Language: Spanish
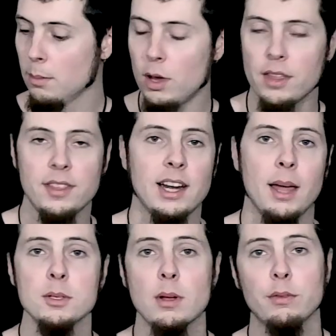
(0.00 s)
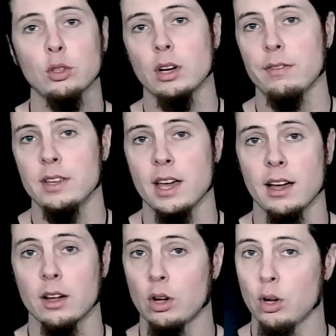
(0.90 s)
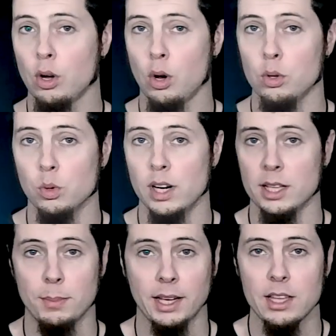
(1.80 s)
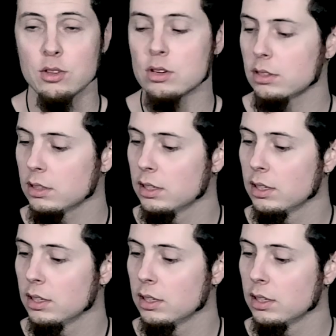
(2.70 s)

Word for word: Voy a hacer la misma fotografía con un LED pequeño